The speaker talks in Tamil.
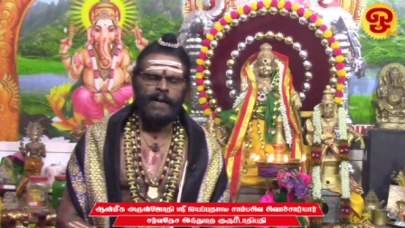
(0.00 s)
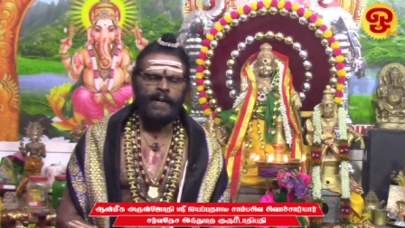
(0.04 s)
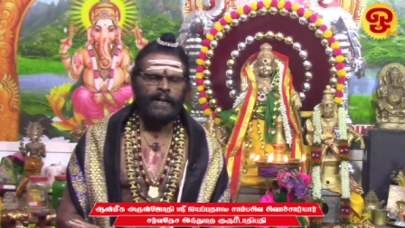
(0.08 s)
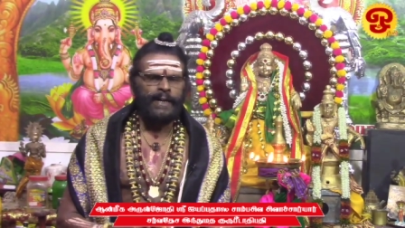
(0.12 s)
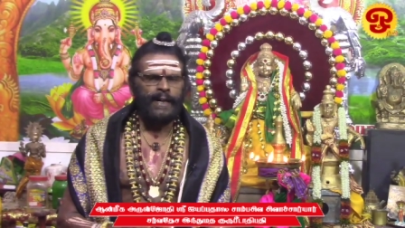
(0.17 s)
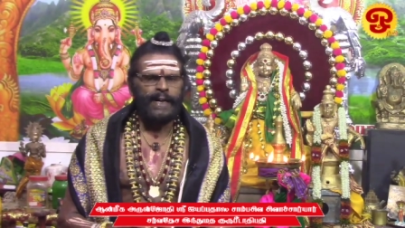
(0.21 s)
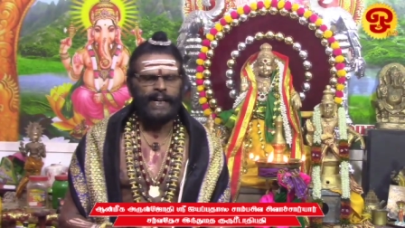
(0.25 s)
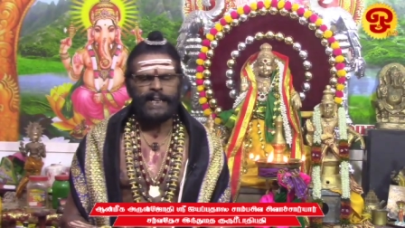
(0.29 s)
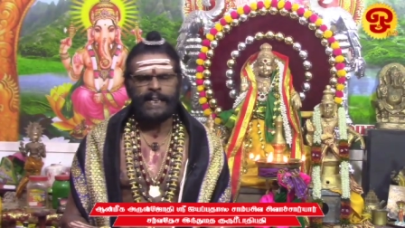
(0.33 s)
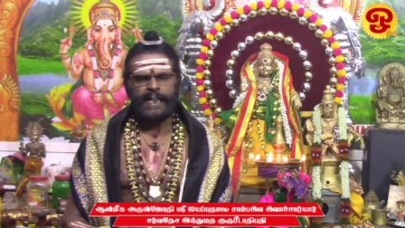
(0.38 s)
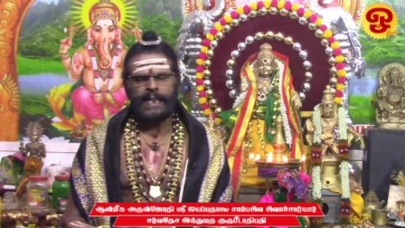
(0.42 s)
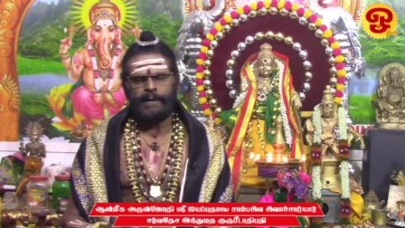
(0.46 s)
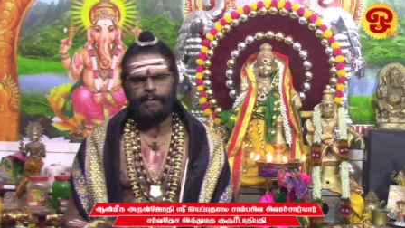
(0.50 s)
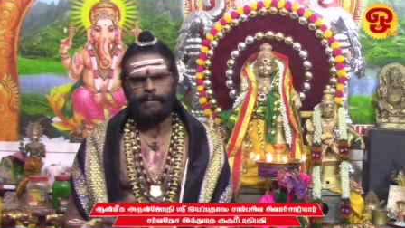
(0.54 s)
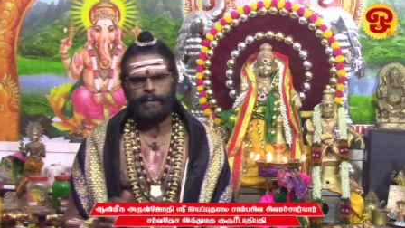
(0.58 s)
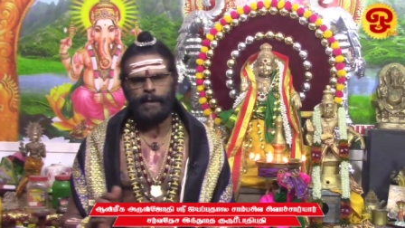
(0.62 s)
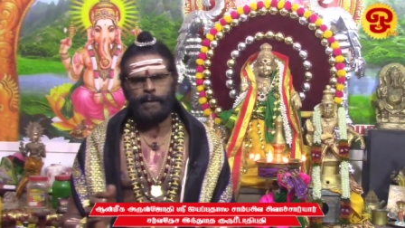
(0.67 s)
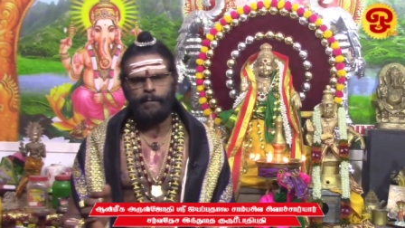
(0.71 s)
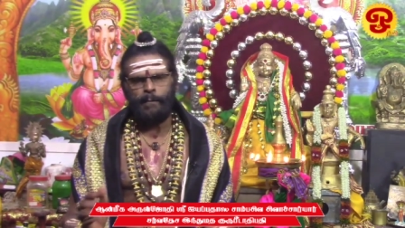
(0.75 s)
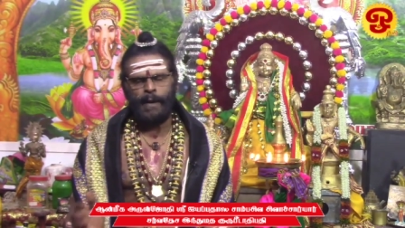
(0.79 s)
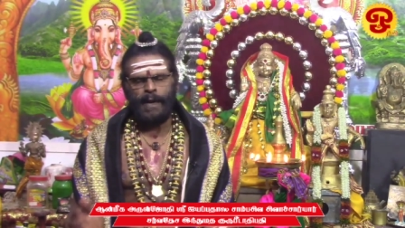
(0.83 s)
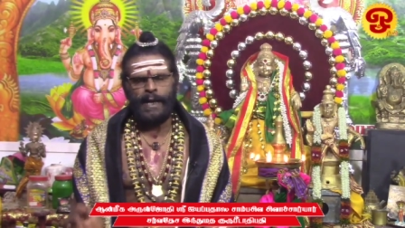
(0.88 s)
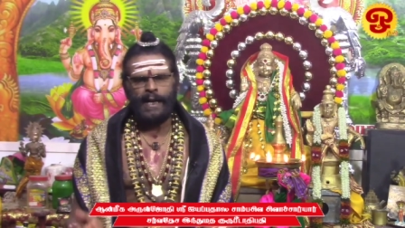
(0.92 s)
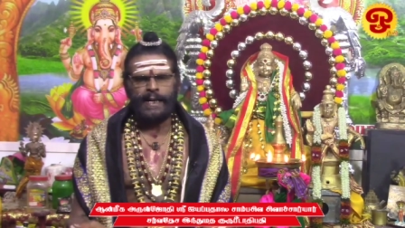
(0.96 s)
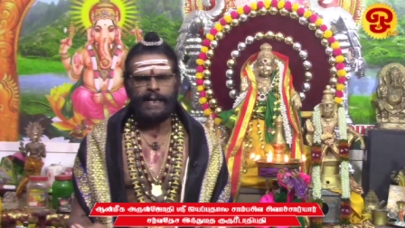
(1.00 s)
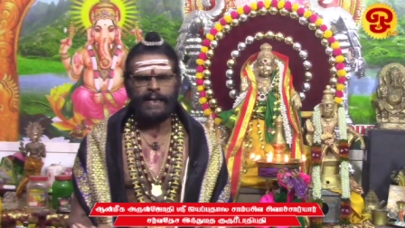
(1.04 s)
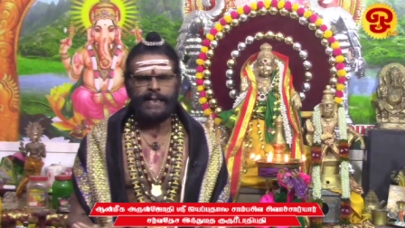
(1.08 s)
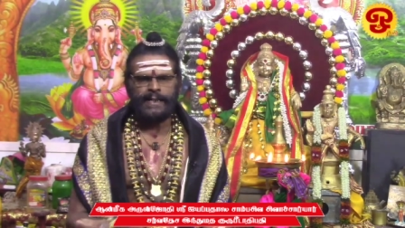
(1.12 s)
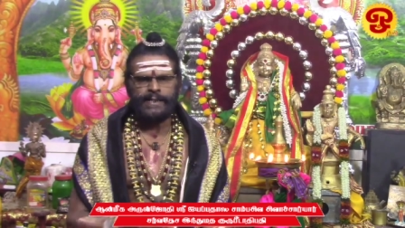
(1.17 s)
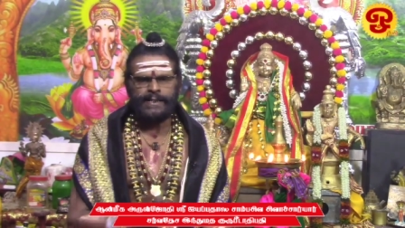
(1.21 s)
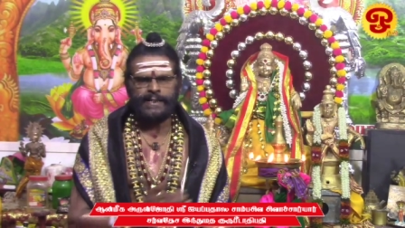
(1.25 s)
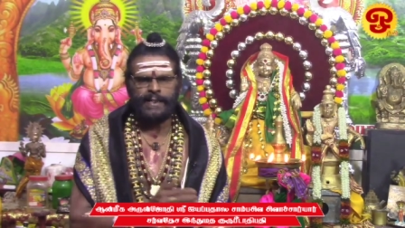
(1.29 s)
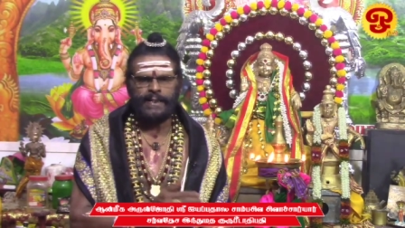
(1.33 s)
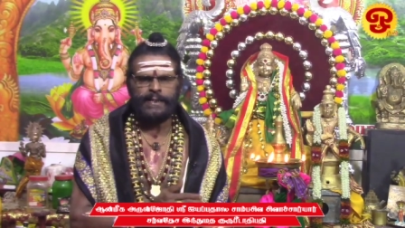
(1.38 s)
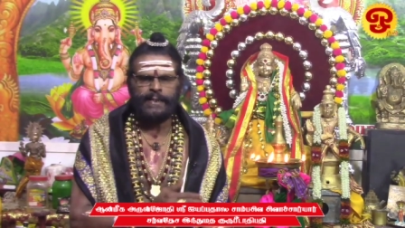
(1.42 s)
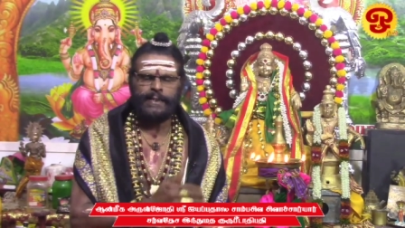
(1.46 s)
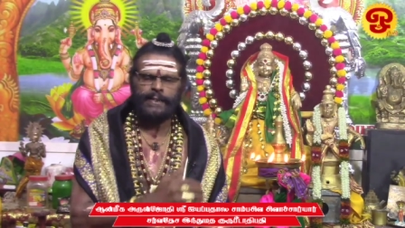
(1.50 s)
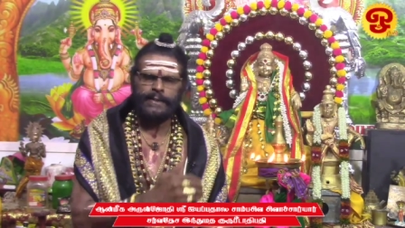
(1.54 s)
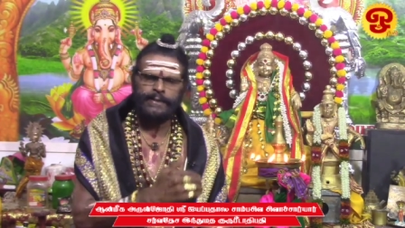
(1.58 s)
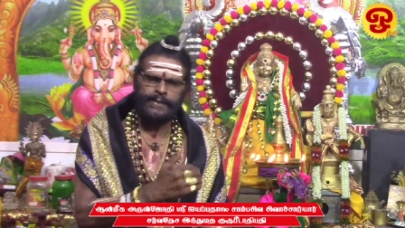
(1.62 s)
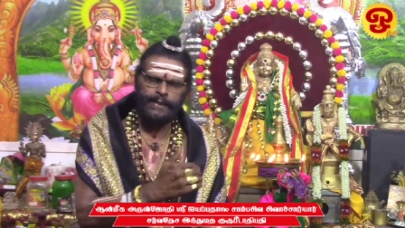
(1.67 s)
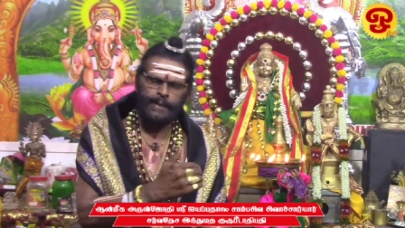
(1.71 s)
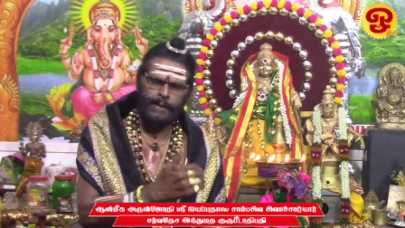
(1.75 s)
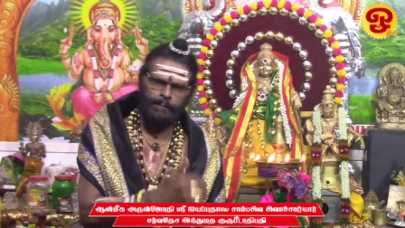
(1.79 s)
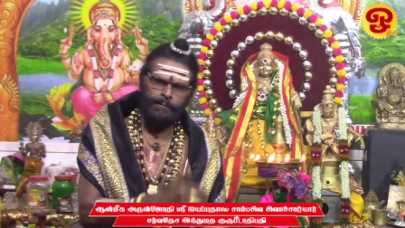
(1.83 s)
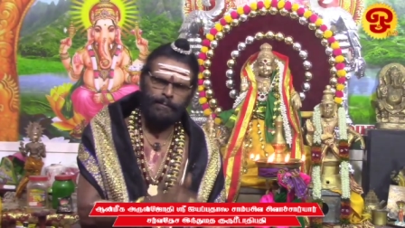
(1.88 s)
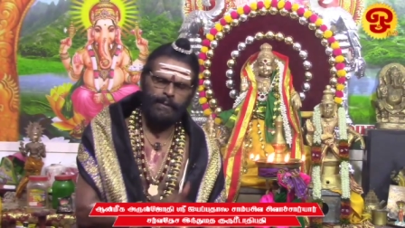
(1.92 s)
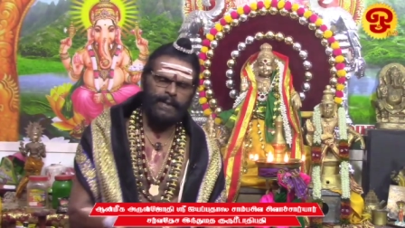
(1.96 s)
ஏற்கனவே மலைக்கு சென்று
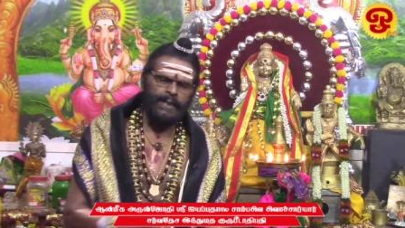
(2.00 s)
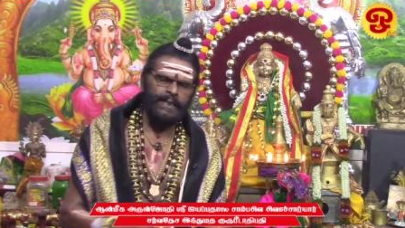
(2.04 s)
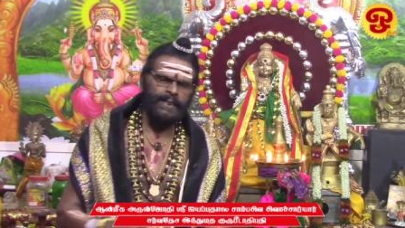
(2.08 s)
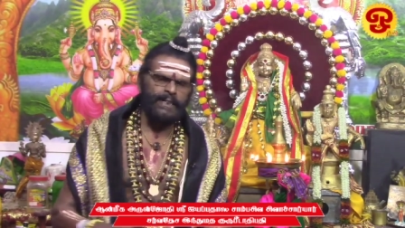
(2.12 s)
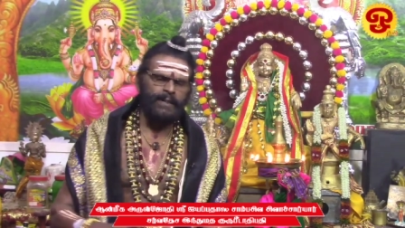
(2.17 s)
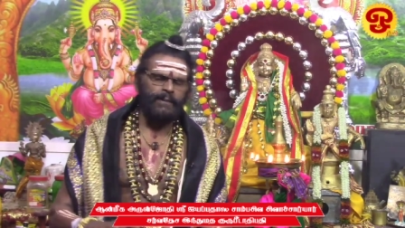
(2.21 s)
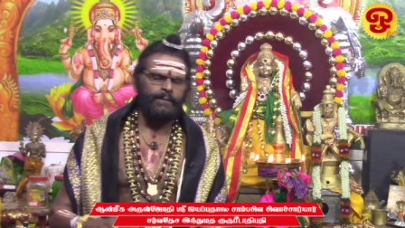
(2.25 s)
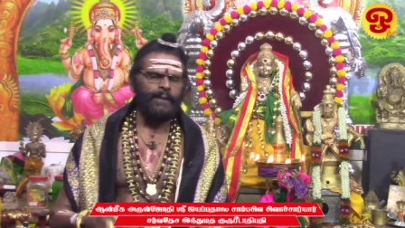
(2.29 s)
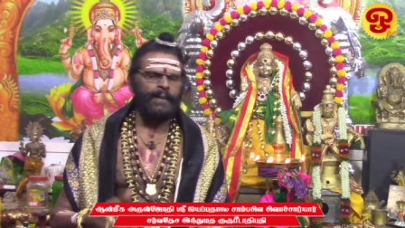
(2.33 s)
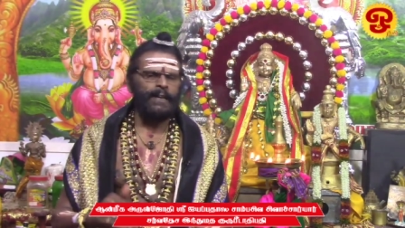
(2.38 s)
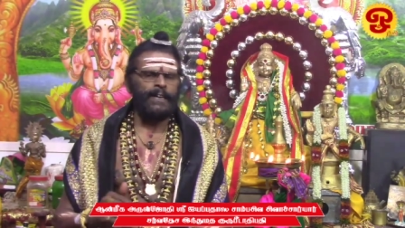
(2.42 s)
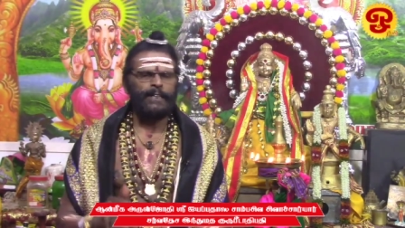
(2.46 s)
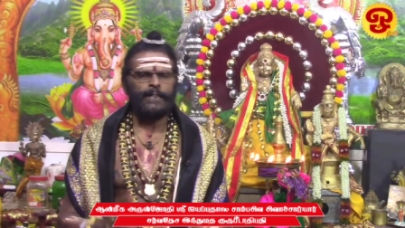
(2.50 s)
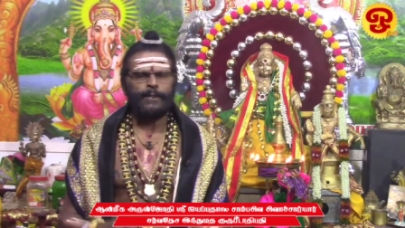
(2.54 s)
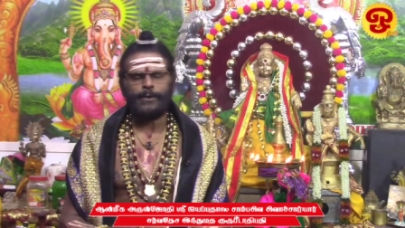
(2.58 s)
திரும்புகின்றவர்கள்